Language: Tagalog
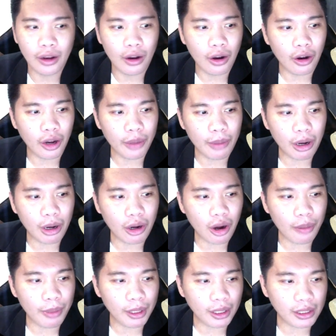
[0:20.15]
okay,
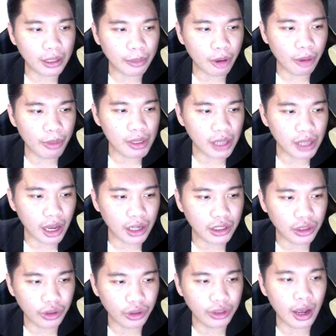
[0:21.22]
mag-comment ka sa comment
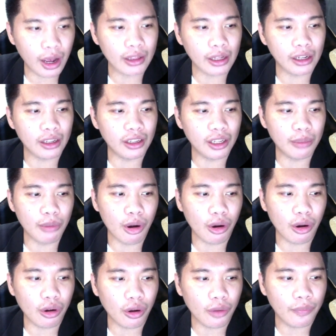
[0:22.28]
section na narinig
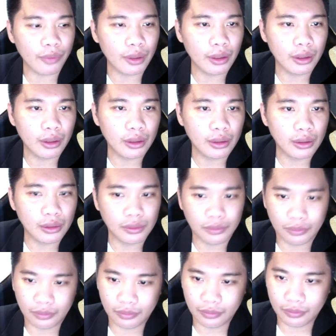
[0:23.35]
mo ako.
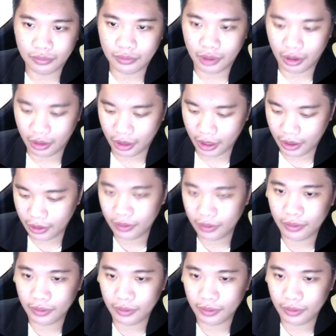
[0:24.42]
Okay?